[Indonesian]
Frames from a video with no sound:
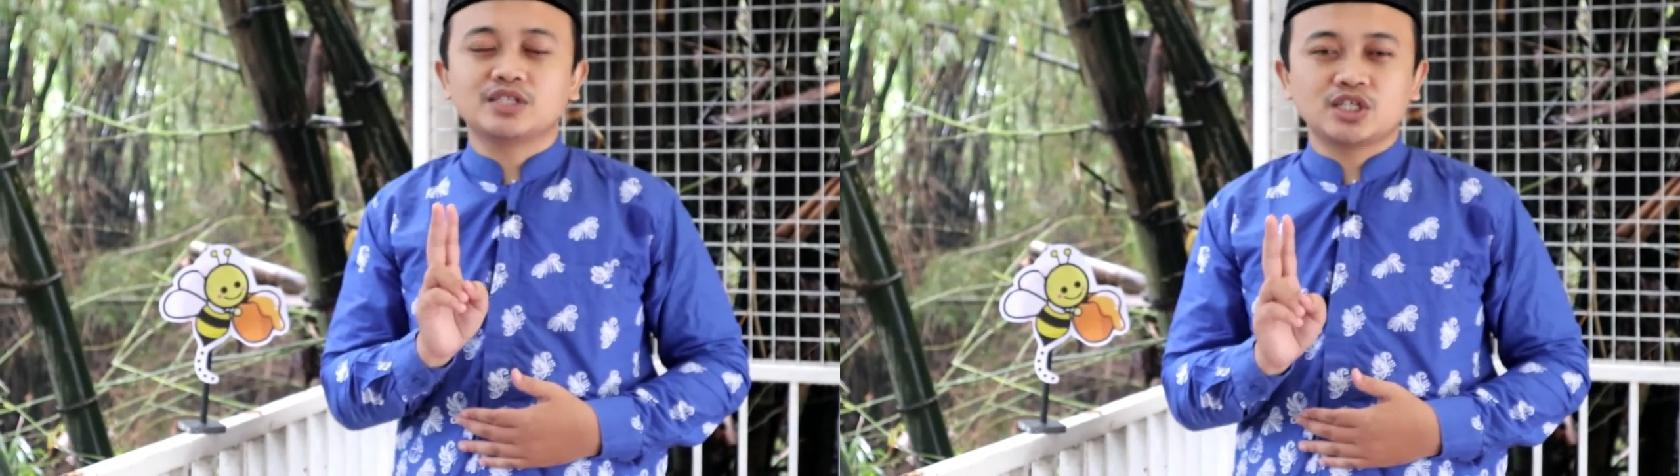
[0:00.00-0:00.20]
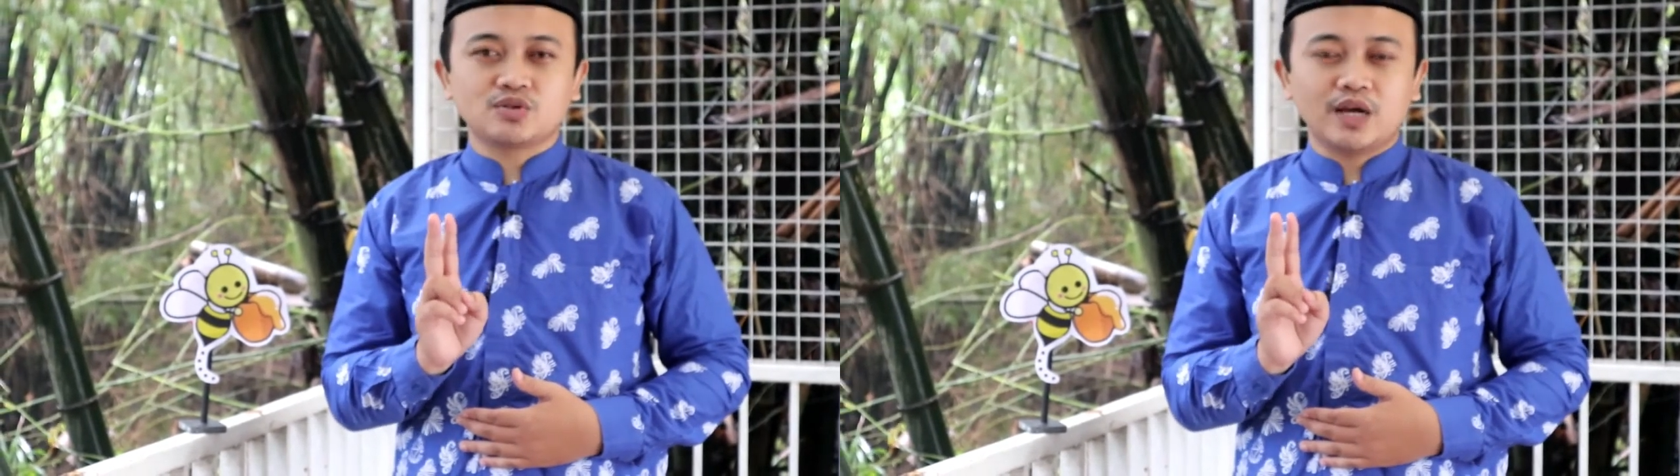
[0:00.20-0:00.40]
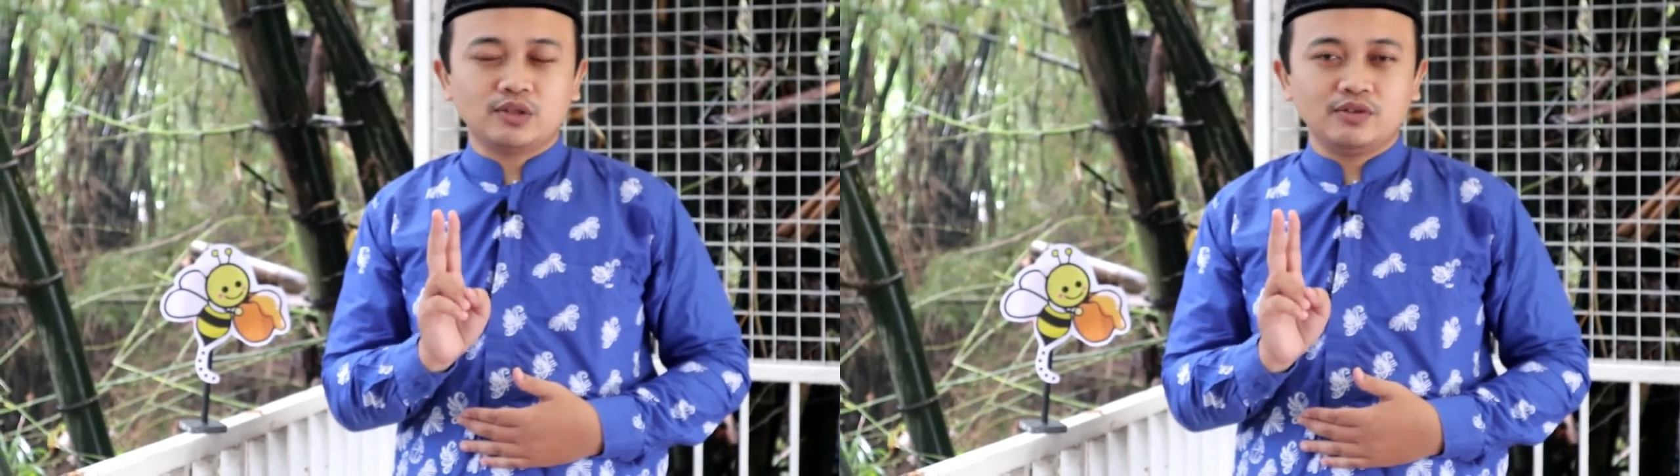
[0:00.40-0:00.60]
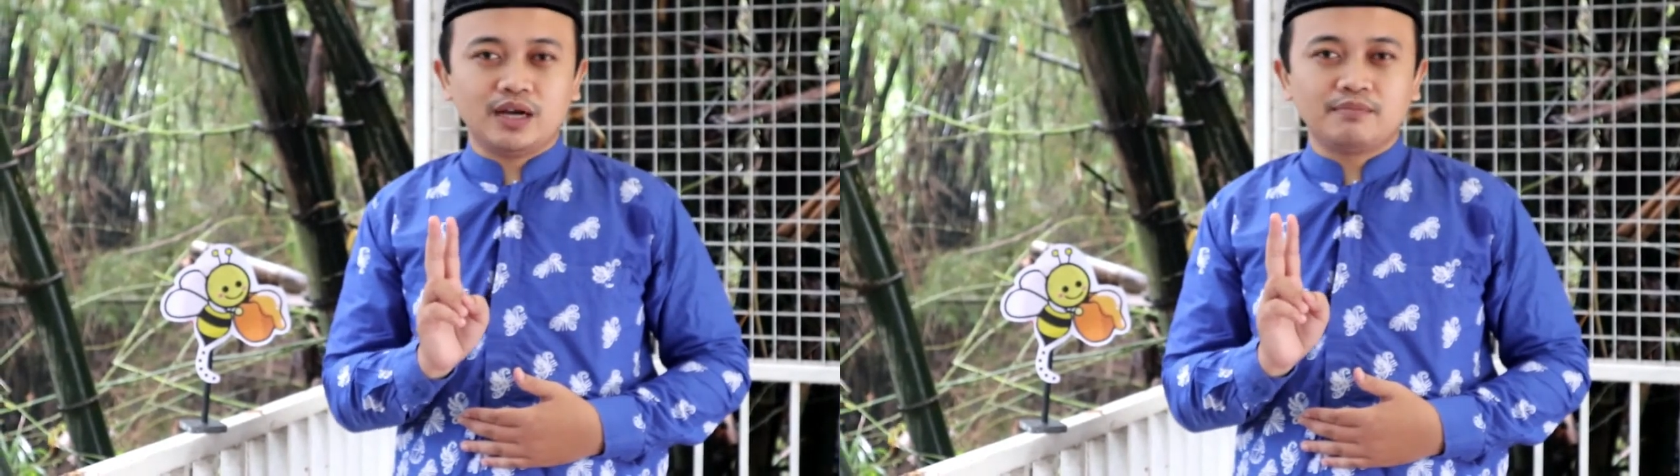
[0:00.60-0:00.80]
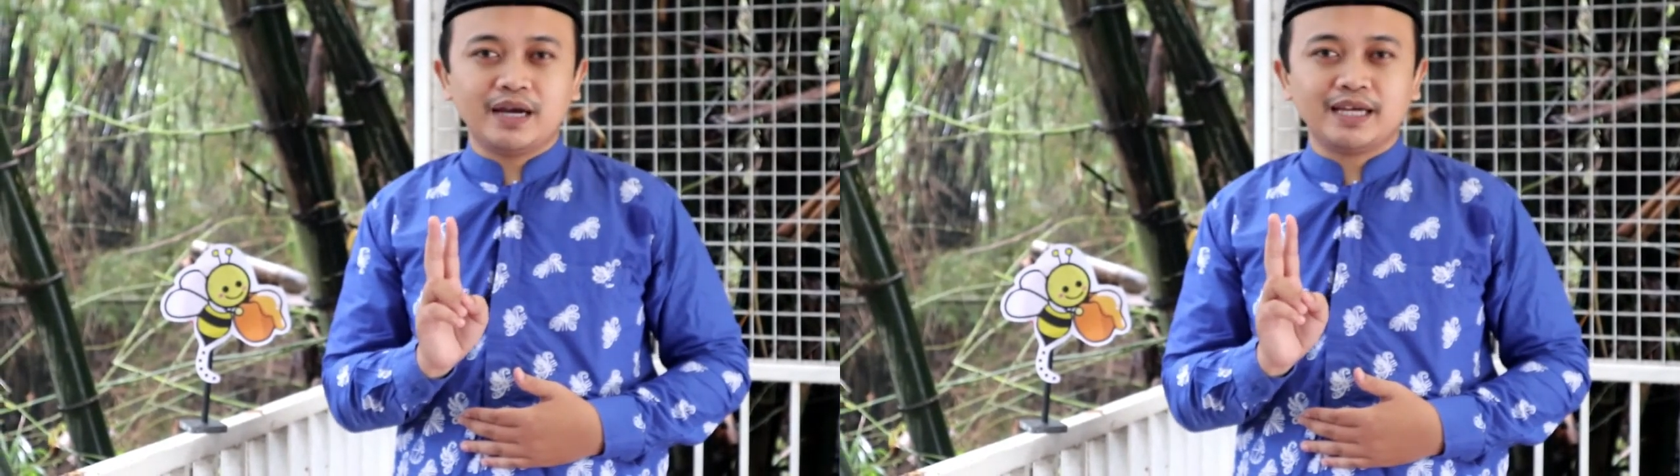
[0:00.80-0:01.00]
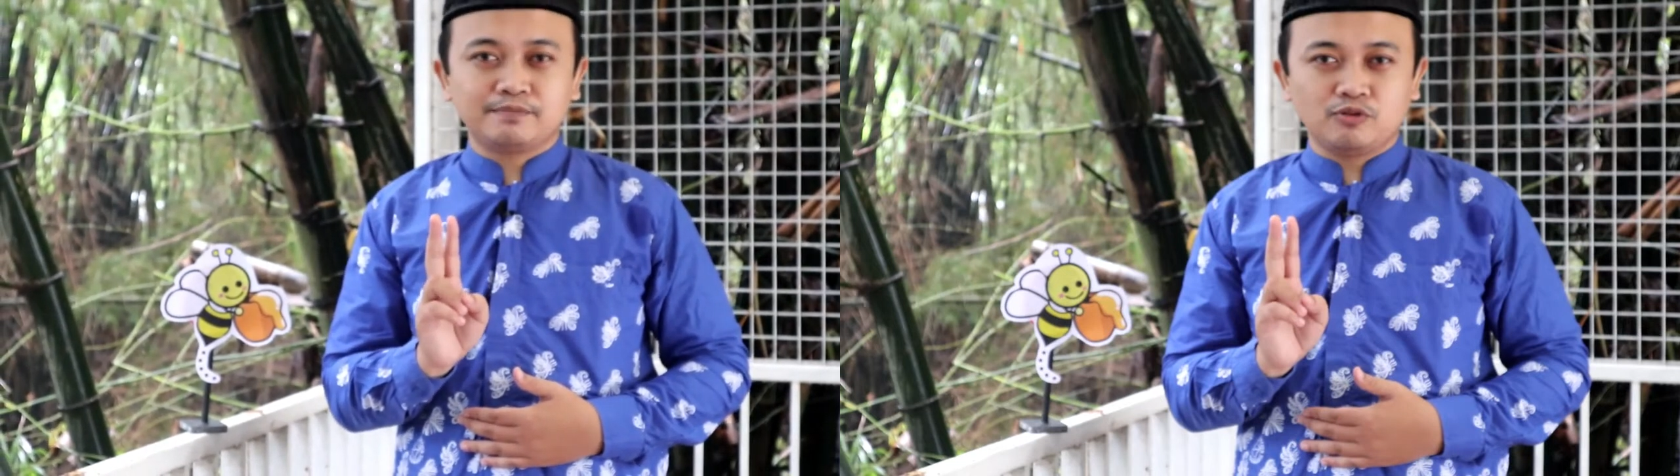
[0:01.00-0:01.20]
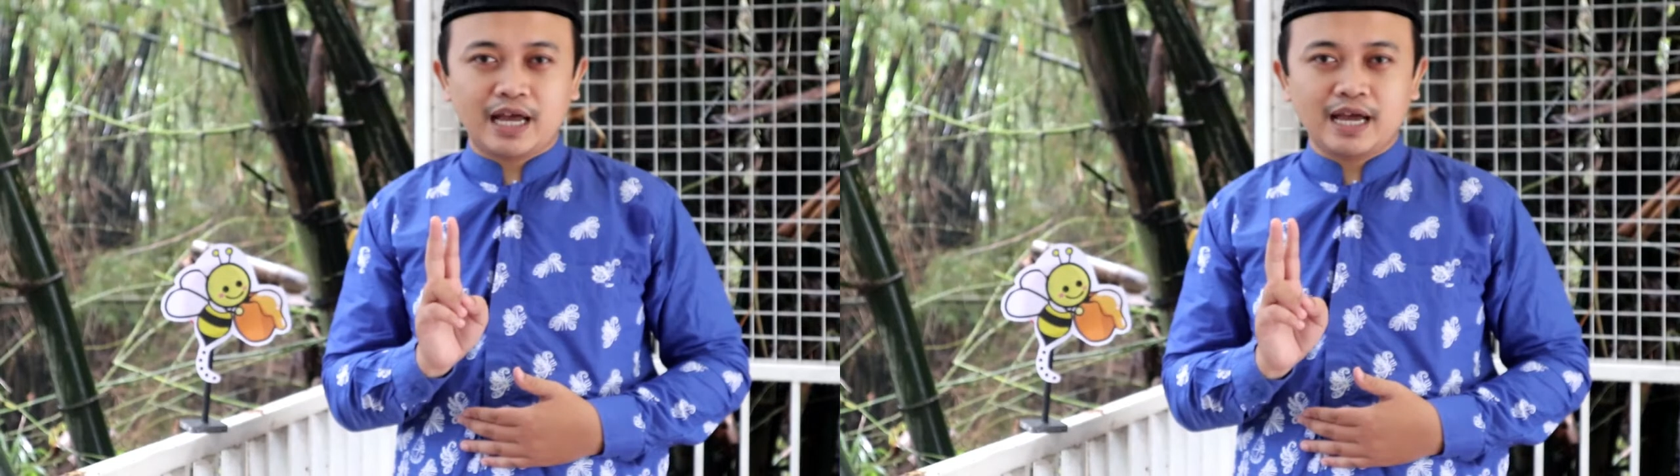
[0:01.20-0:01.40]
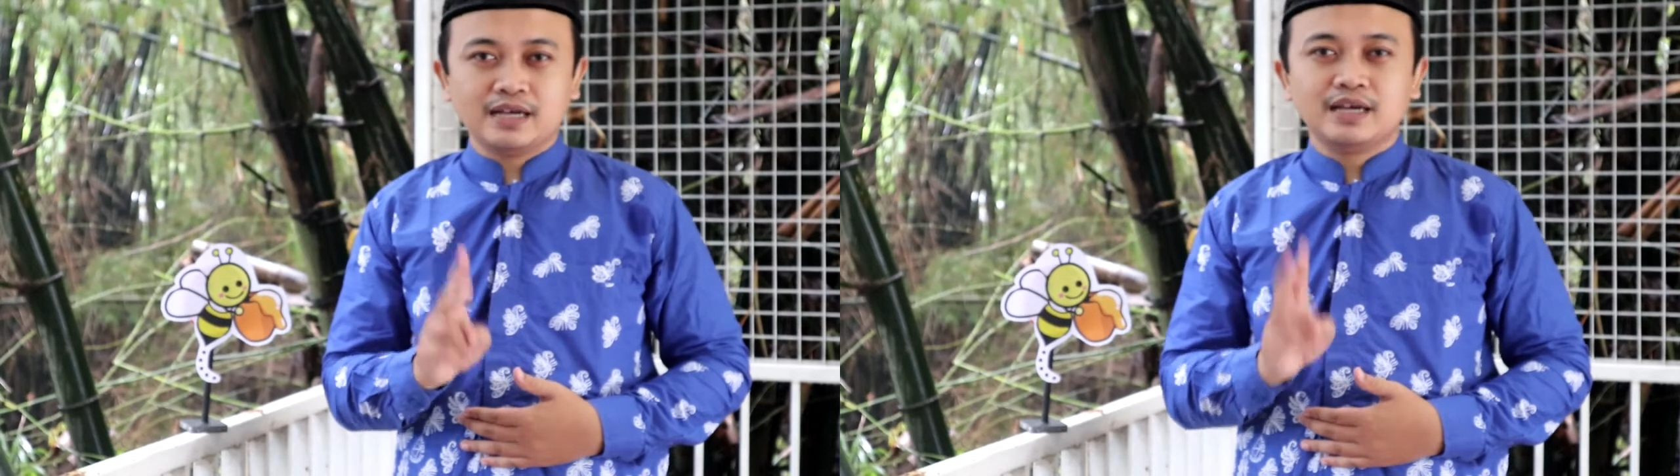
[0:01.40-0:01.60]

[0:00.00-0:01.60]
sesuatu yang baik pula.